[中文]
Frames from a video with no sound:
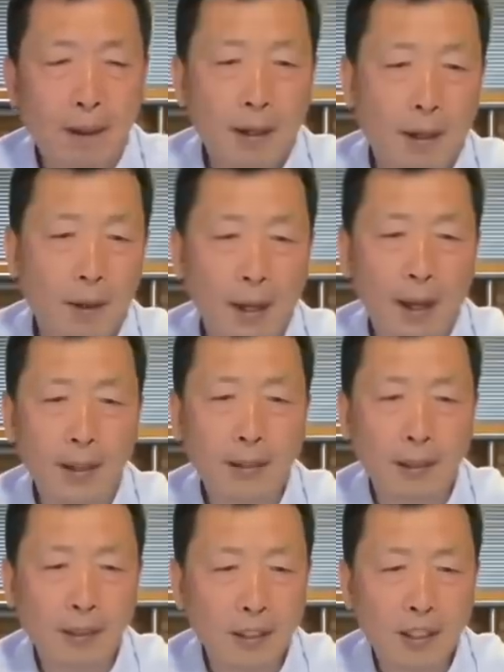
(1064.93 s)
后来，
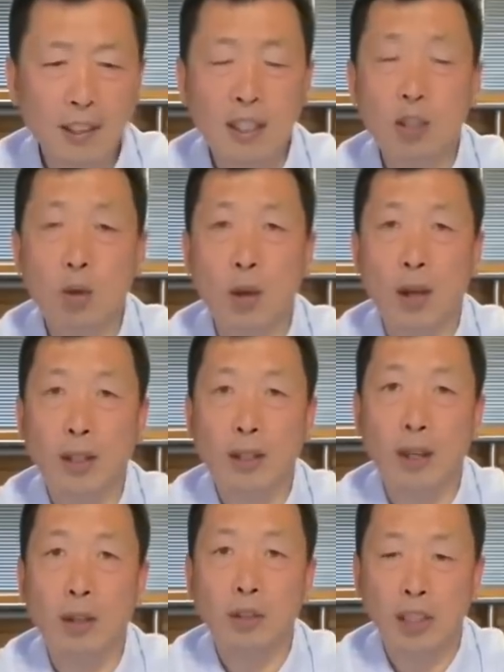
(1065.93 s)
政治经济学里
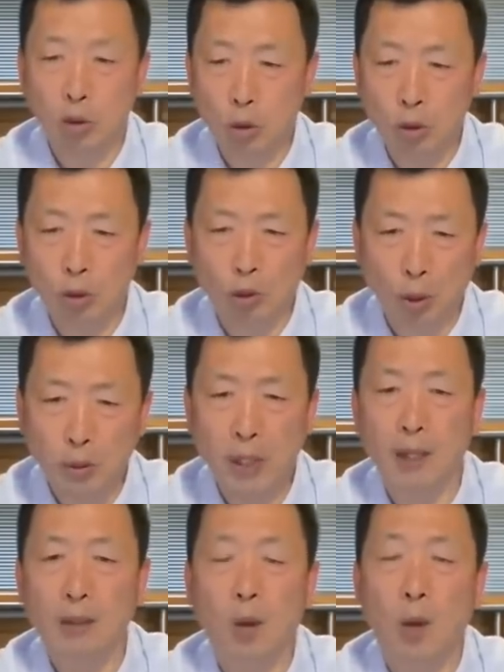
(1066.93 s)
也有一句同
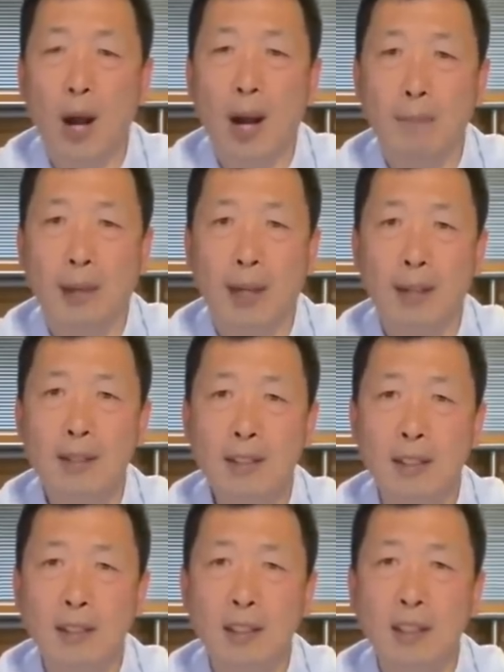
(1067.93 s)
样的话嘛：“
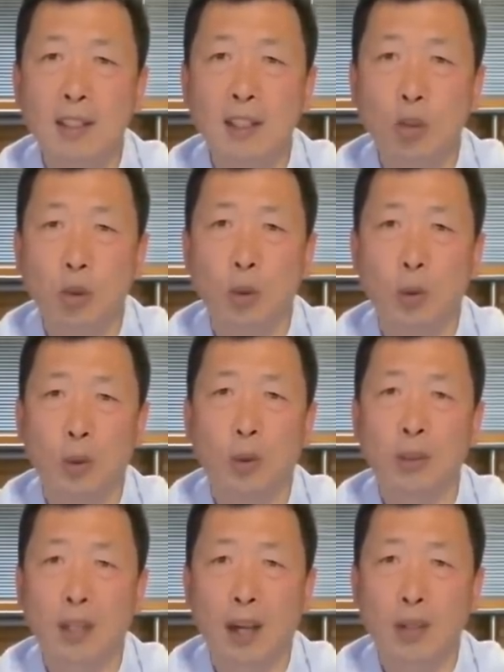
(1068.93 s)
经济基
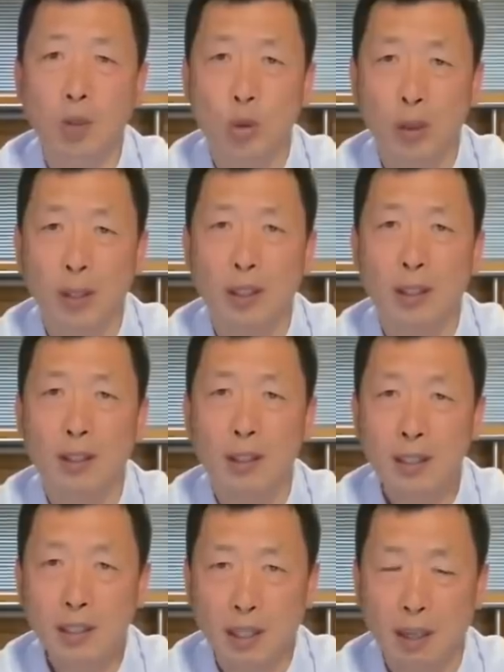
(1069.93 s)
础它决定
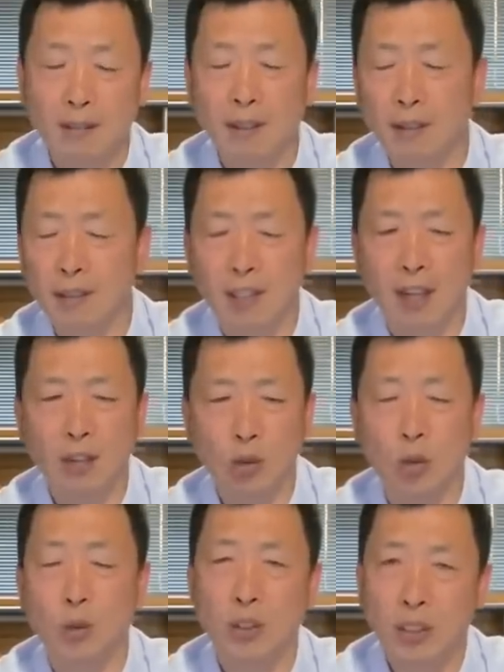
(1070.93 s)
上层建
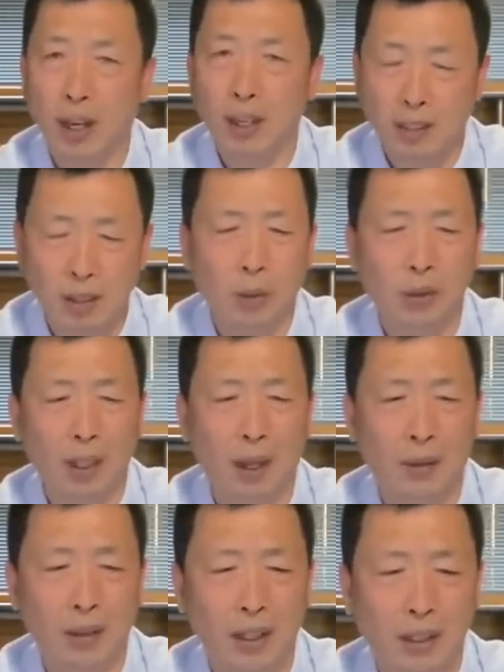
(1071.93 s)
筑”，这还是有
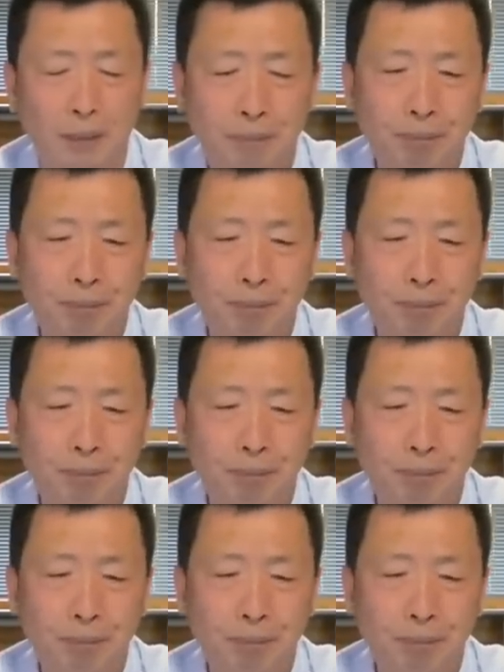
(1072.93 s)
道理的。